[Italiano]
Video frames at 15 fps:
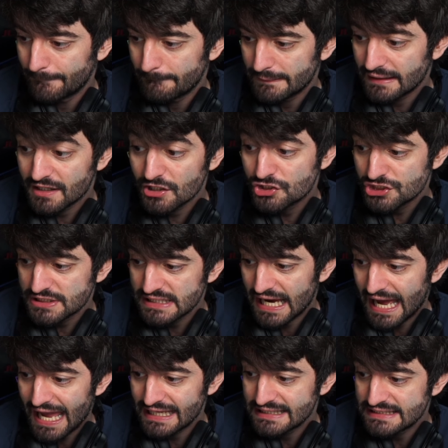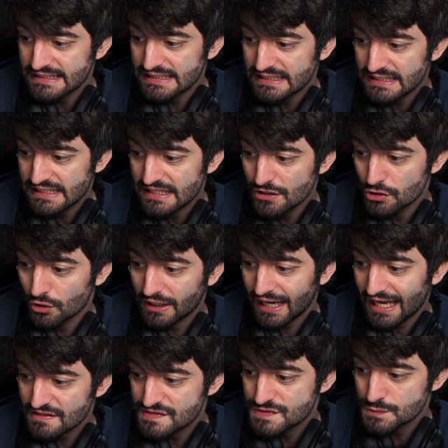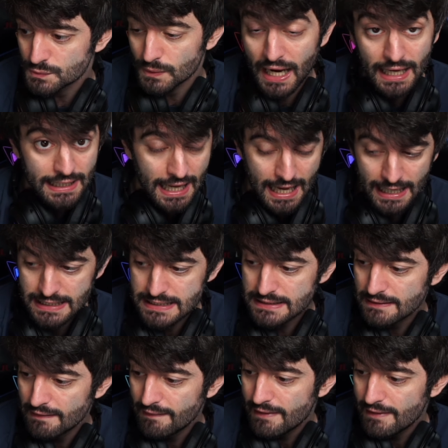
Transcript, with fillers: la regia è di Hirokatsu Hanai